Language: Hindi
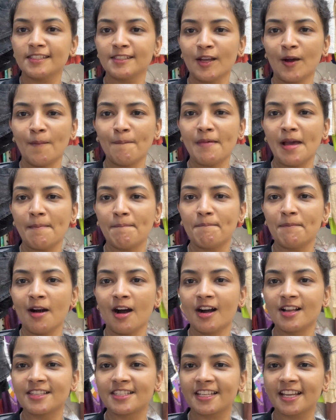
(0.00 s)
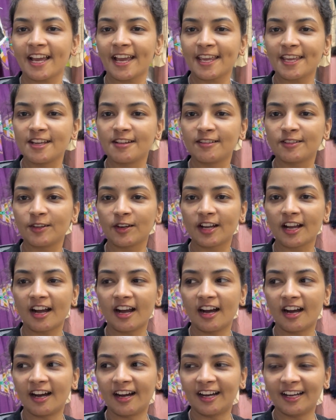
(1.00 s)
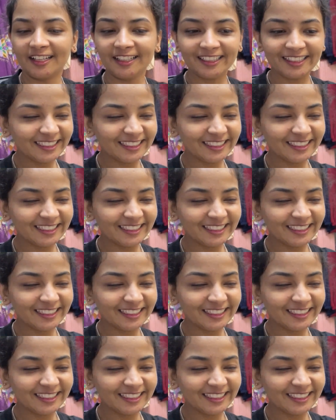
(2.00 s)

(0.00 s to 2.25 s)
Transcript: सो मैं पहुँच गई हूँ दुकान